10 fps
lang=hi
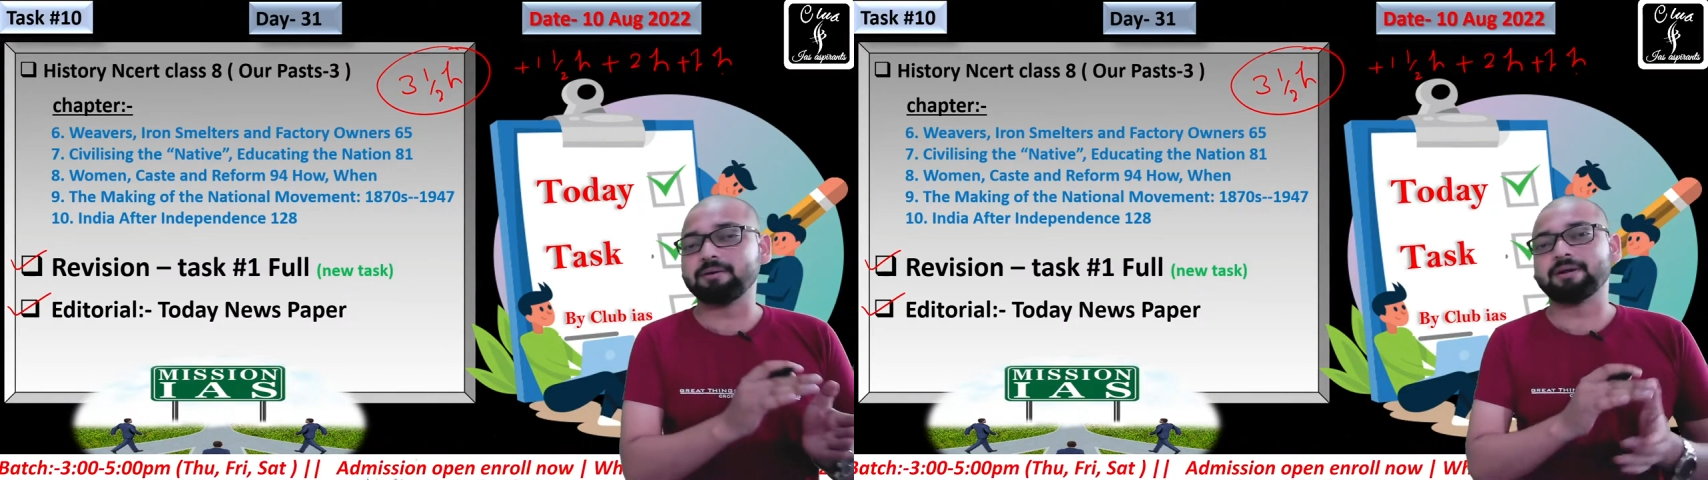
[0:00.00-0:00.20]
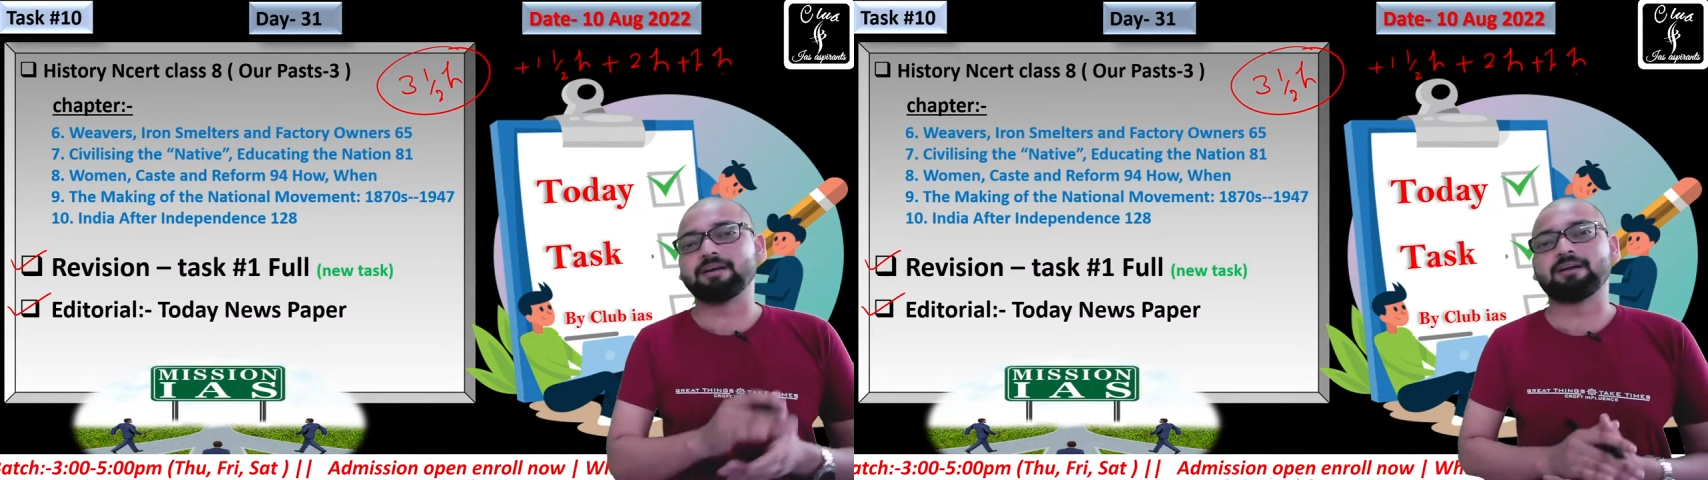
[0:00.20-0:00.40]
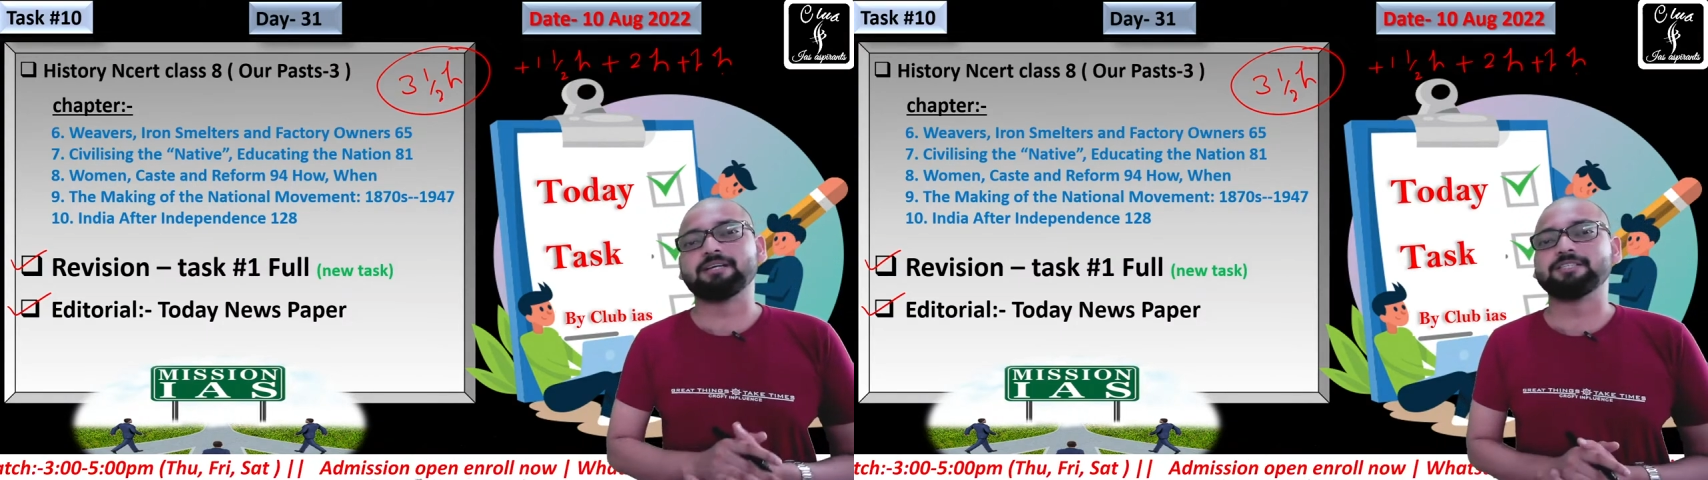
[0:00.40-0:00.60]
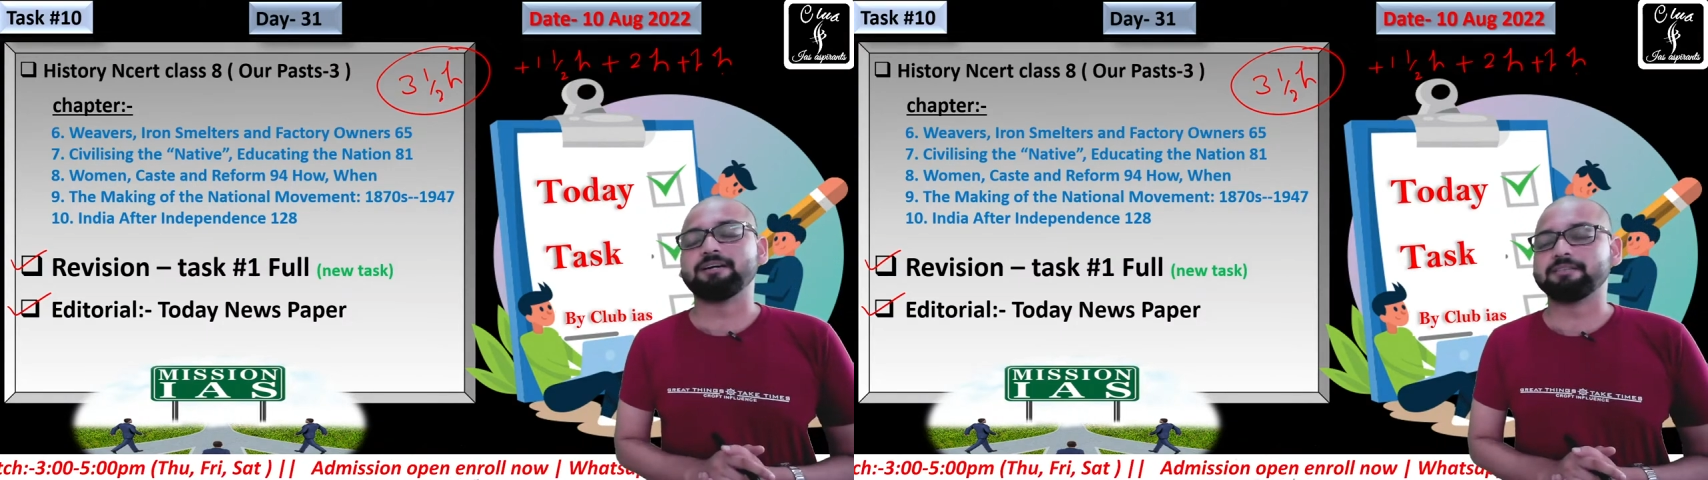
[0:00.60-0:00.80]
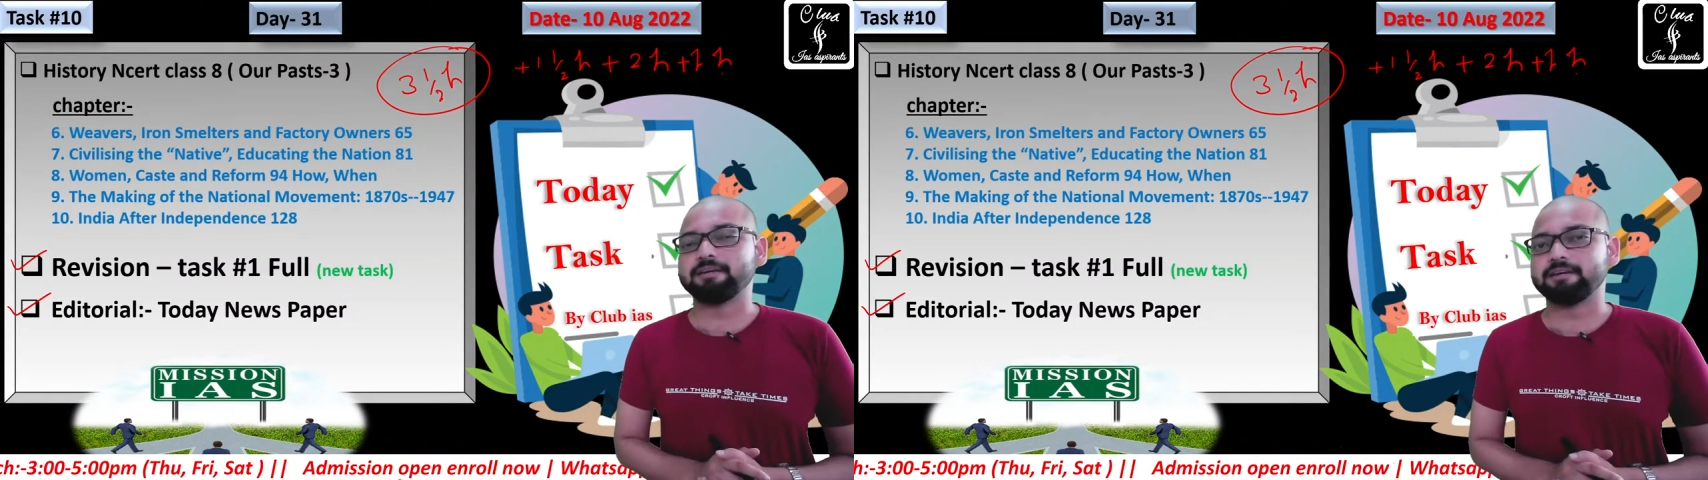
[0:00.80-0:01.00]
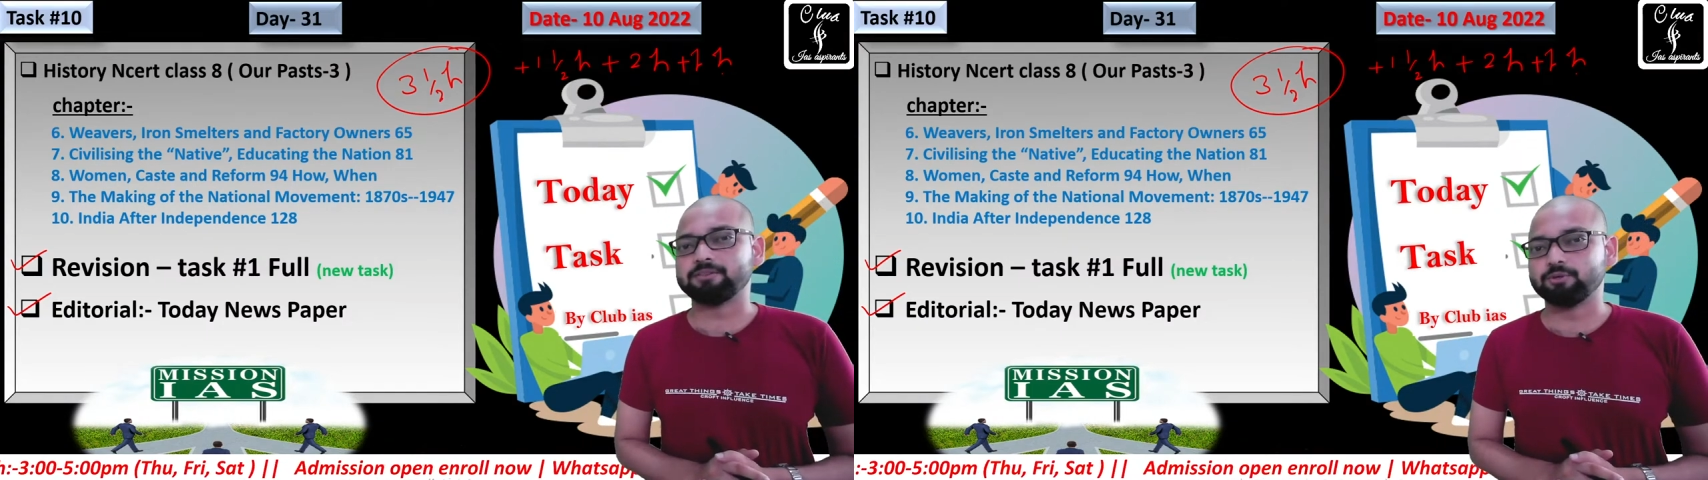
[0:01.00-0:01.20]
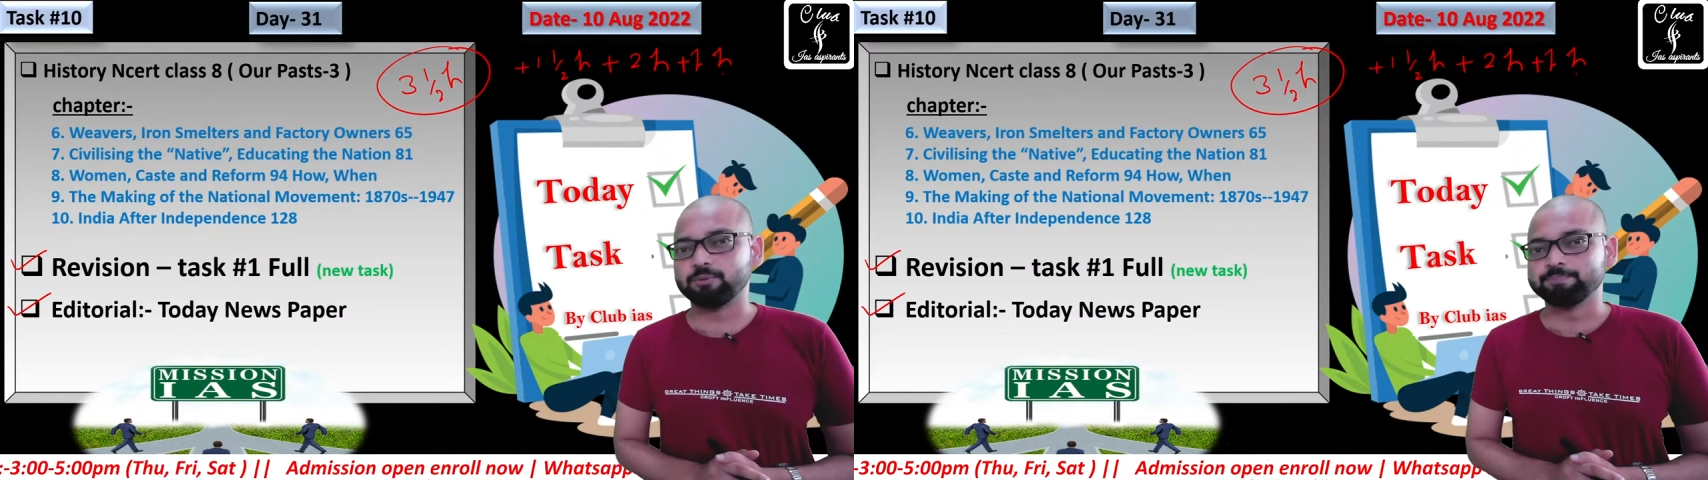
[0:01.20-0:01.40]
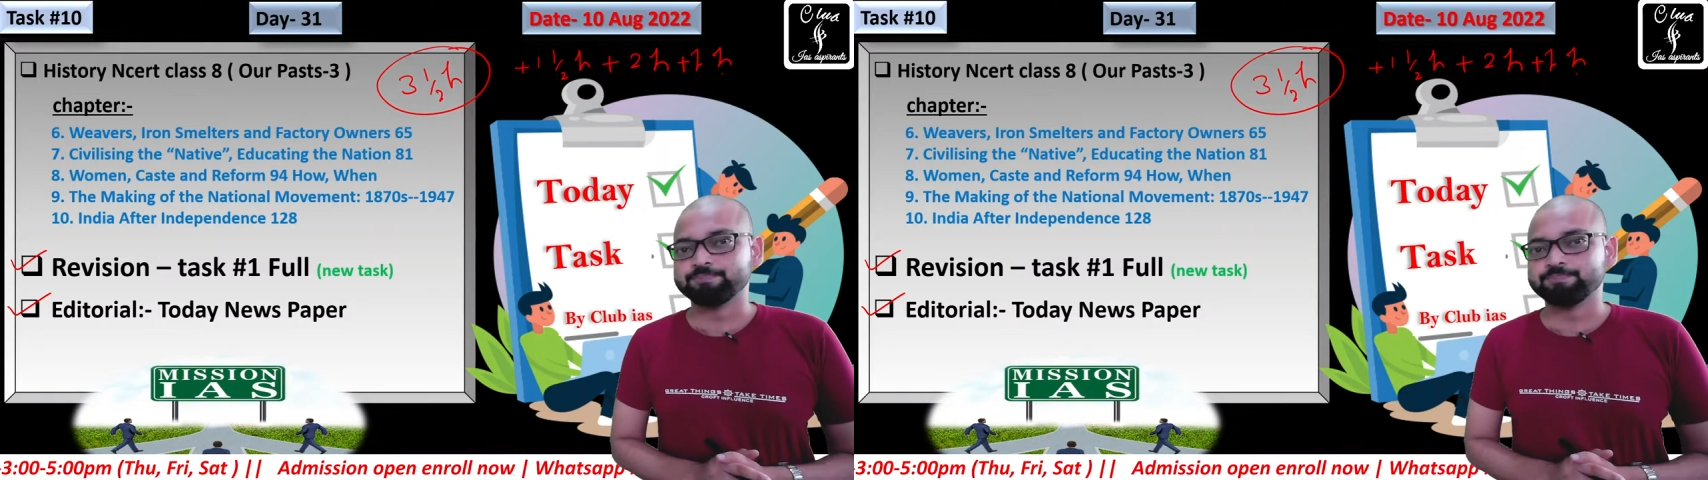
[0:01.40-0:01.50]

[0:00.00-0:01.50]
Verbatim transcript: कवर करना चाहते हैं तो